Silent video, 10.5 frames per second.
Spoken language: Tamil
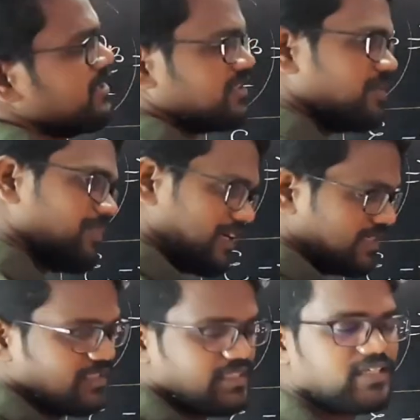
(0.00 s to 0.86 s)
பின்றது
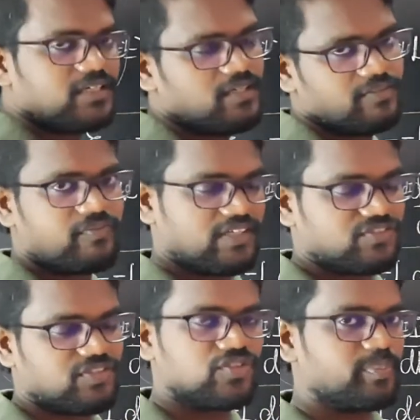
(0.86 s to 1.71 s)
மேக்னெட்டிக்
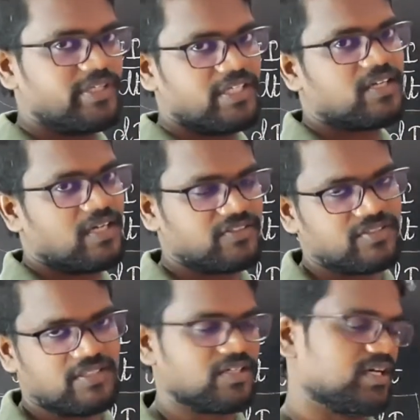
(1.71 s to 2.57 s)
ஃப்ளக்ஸு ஸோ பிஏ காஸ்
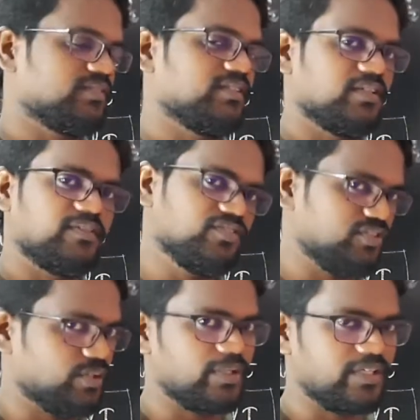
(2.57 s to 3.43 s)
தீட்டா காஸ் தீட்டா வந்து
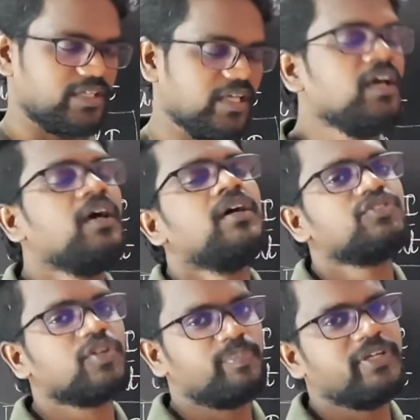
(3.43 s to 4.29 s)
ஜீரோ டிகிரி
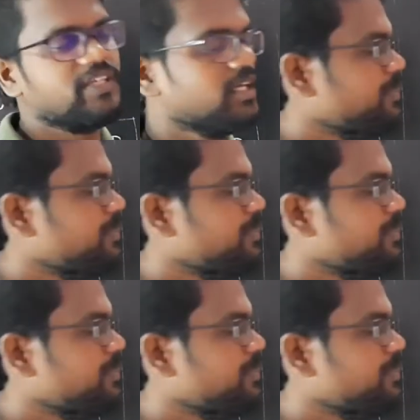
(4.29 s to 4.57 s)
ஸோ பிஏ